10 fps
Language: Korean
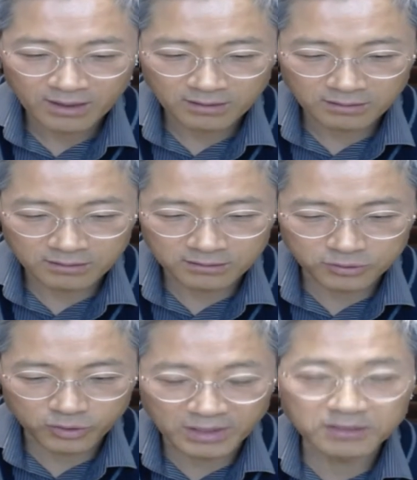그
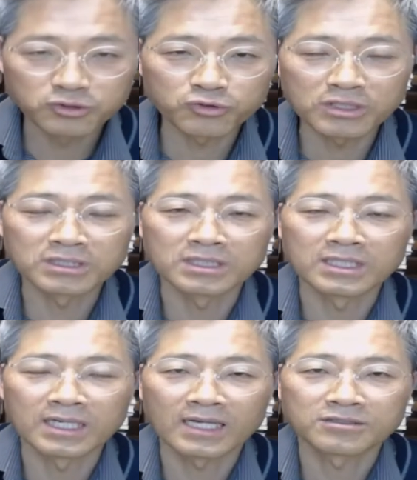죄를 죽이는
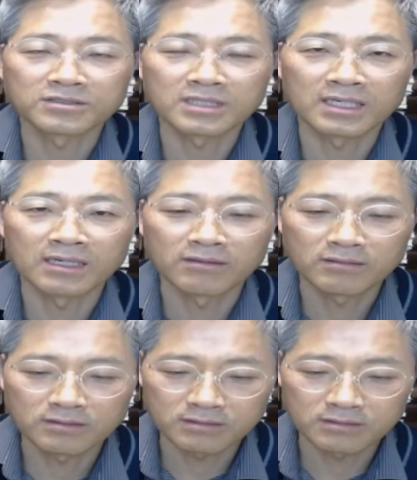일을 하셨잖아요.